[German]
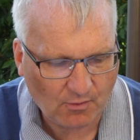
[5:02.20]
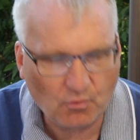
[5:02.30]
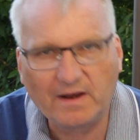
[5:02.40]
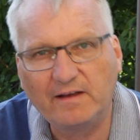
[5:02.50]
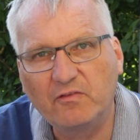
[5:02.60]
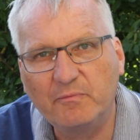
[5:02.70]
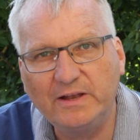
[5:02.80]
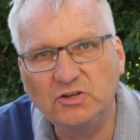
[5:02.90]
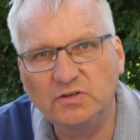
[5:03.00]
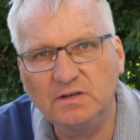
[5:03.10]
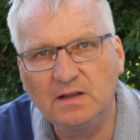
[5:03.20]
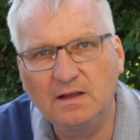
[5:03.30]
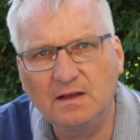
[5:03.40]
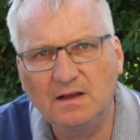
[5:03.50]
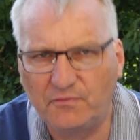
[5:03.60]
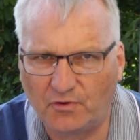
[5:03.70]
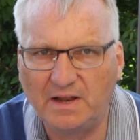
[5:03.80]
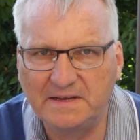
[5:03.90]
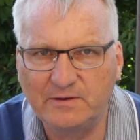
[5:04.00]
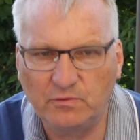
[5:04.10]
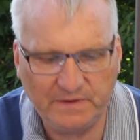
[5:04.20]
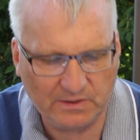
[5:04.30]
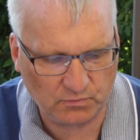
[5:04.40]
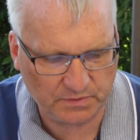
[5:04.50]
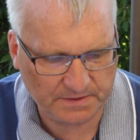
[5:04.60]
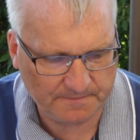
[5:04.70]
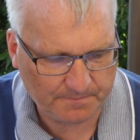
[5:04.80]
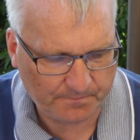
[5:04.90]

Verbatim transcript: oder eines Menschen voller Tätowierungen?